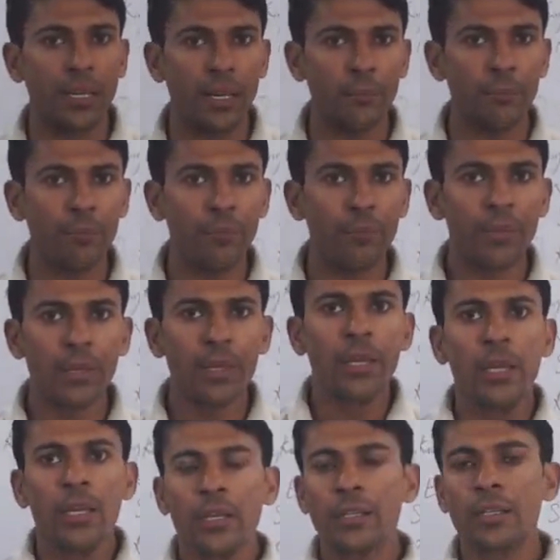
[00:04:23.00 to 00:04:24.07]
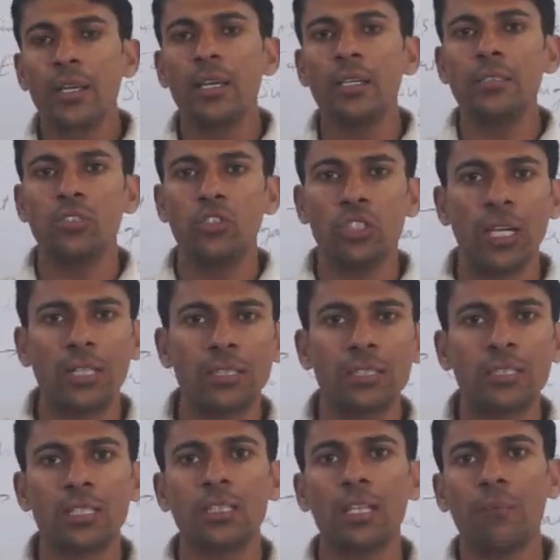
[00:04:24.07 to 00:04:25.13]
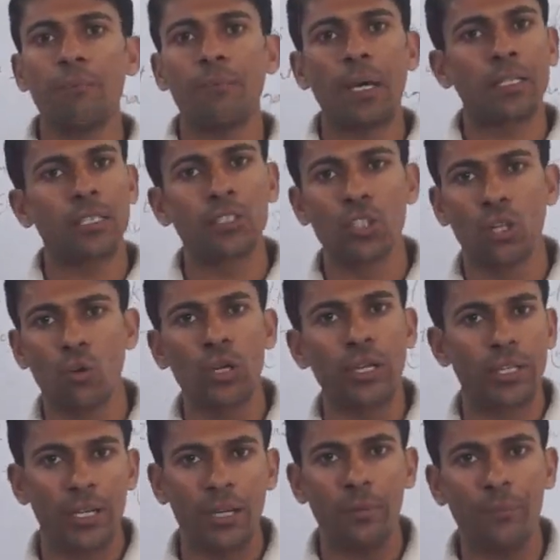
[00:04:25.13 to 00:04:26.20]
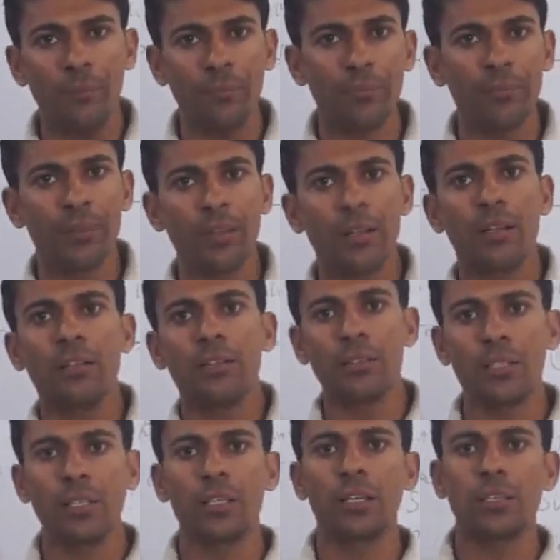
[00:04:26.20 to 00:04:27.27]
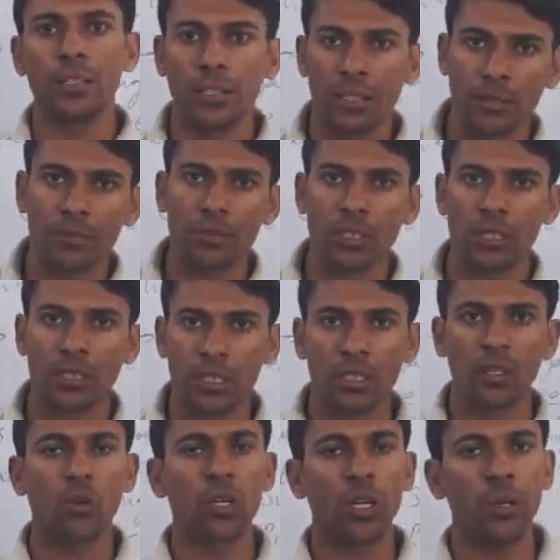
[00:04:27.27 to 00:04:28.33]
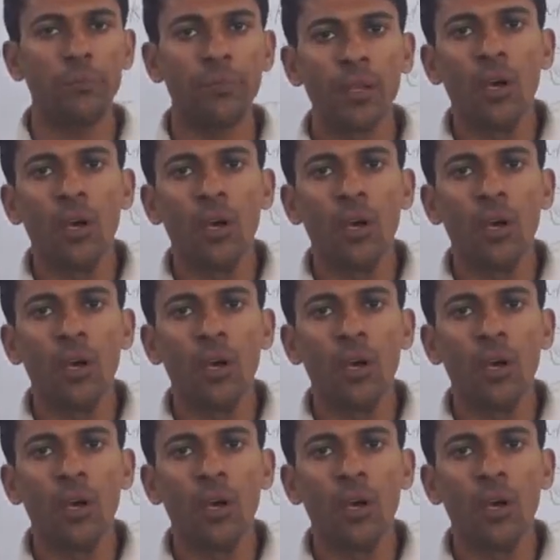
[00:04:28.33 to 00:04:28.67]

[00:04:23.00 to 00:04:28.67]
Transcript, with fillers: है कि जैसे जैसे आप पैदल चलोगे ना धीरे धीरे चलते रहोगे